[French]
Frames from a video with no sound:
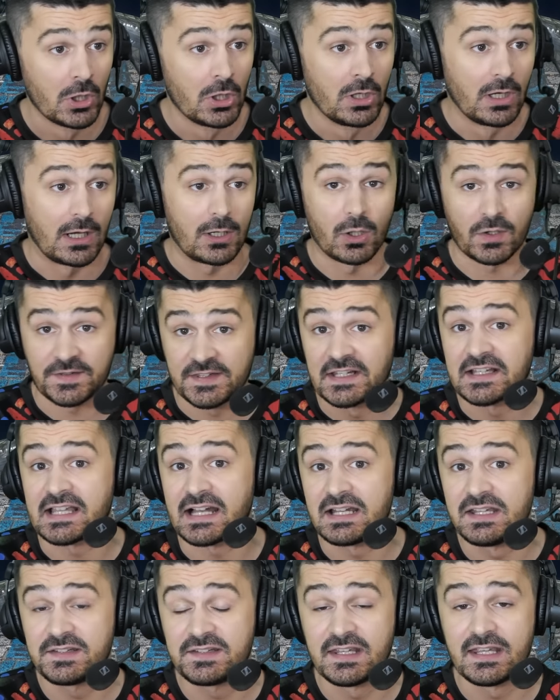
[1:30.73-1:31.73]
Alors ses
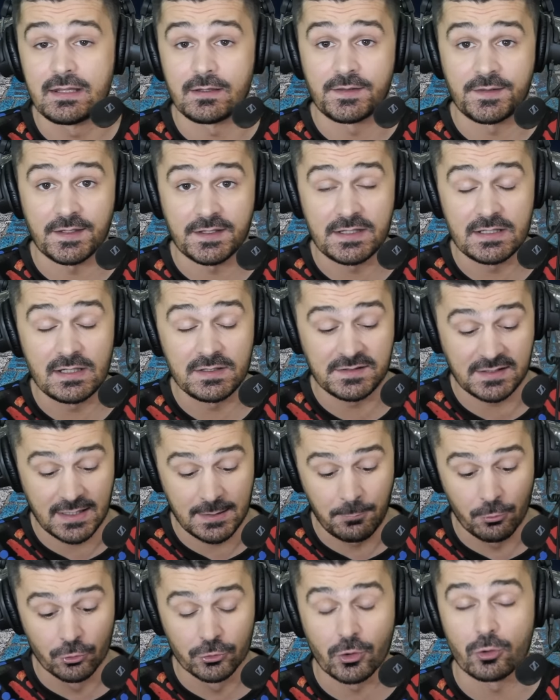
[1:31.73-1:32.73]
qualités, c'est qu'il est
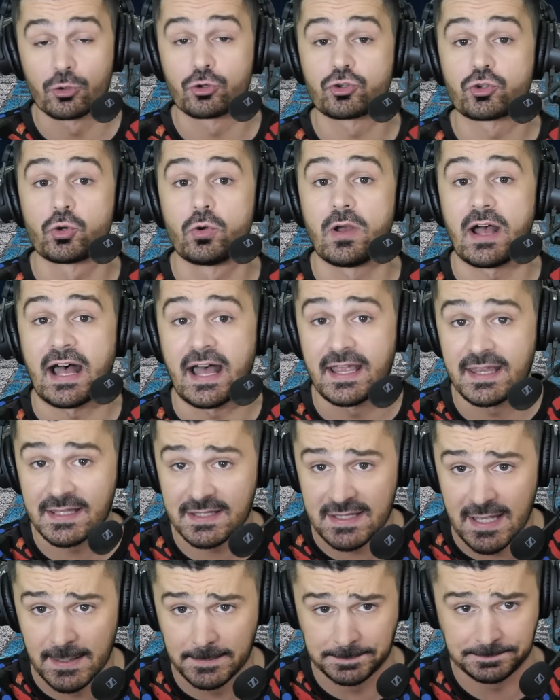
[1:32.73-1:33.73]
très bon dans le jeu
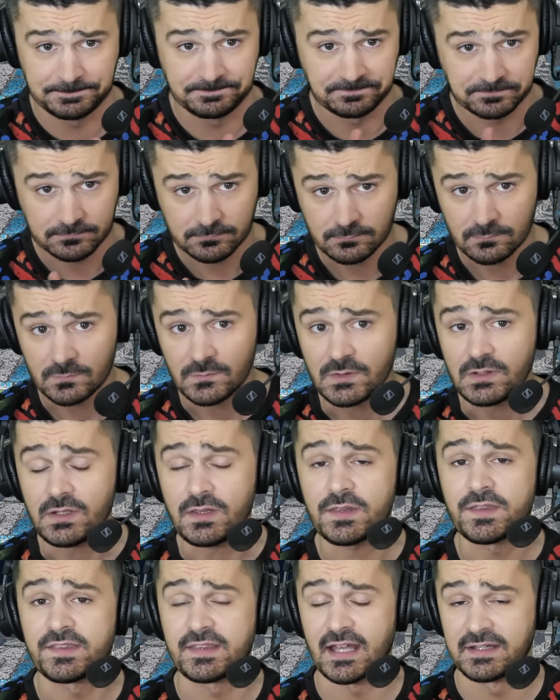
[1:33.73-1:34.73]
aérien,
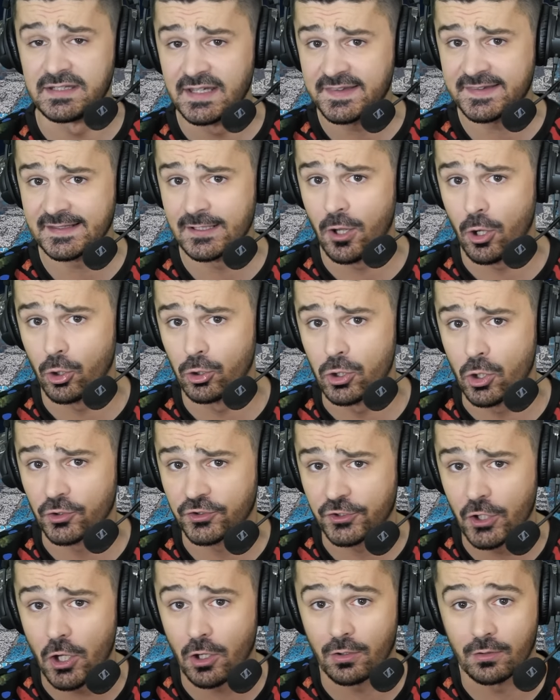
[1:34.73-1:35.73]
c'est un excellent
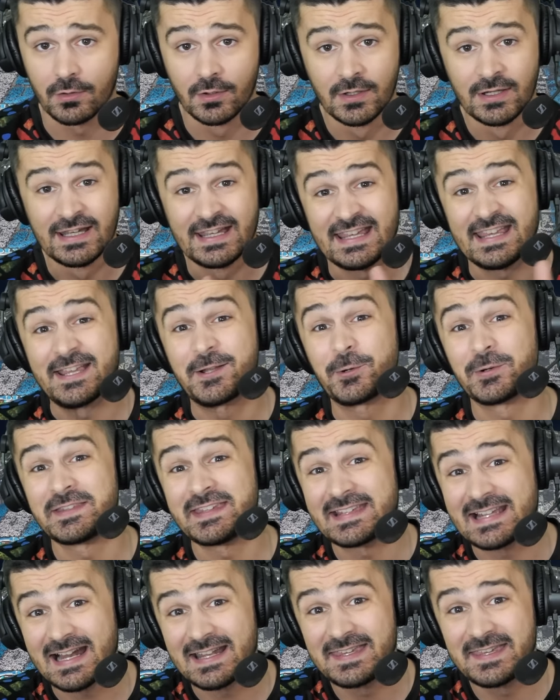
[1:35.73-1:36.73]
relanceur et il
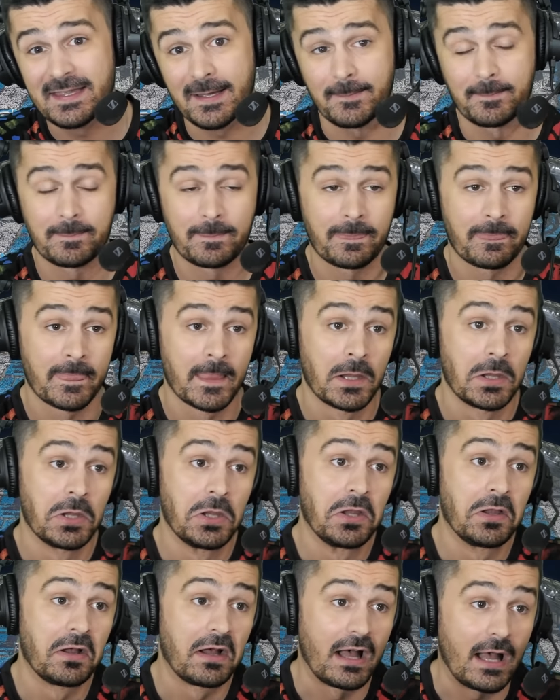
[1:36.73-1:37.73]
connaît la Ligue 1.
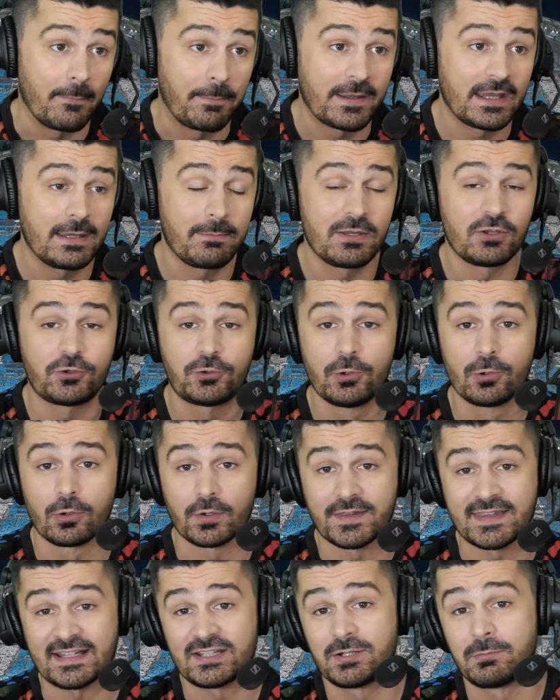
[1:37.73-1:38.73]
Après, bien sûr,
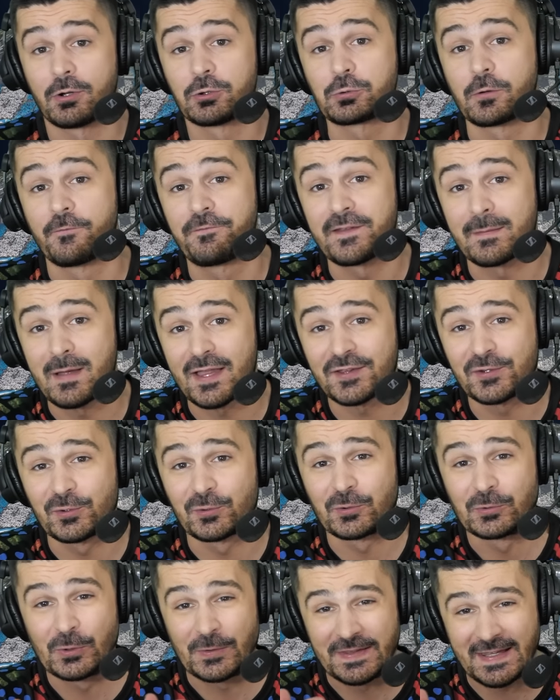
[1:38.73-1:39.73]
ça demande
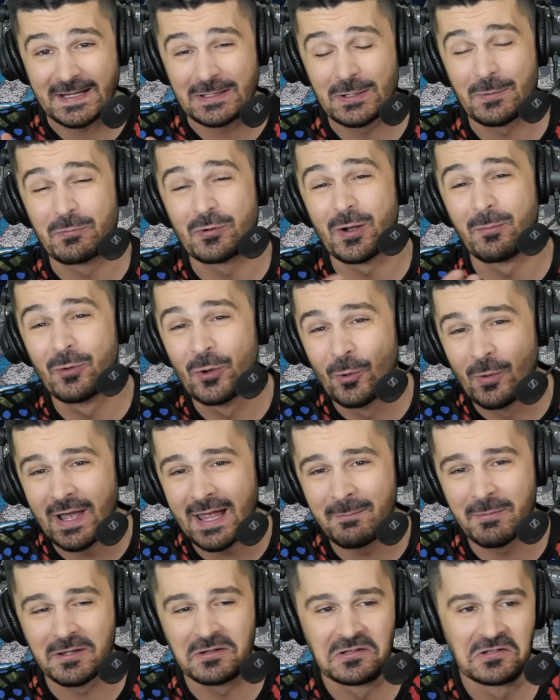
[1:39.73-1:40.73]
confirmation dans un club comme l'OM,